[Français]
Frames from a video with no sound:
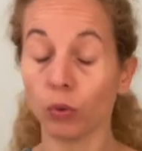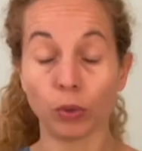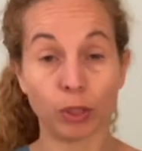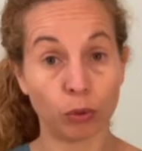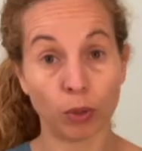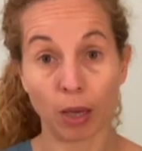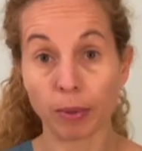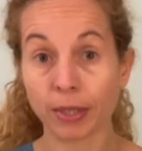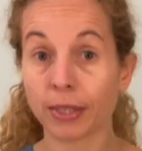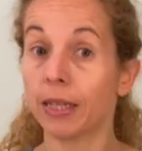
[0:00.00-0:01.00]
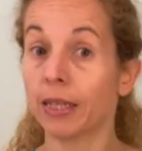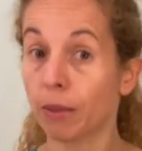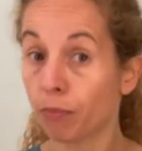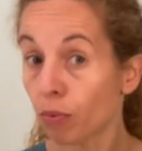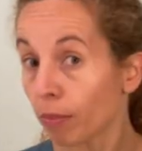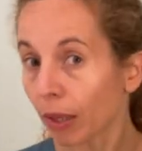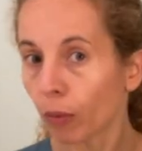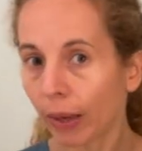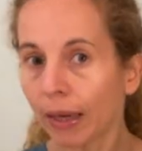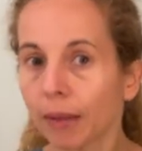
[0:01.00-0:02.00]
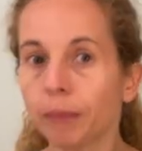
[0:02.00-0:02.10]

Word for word: ou si tu as un métier qui est plus manuel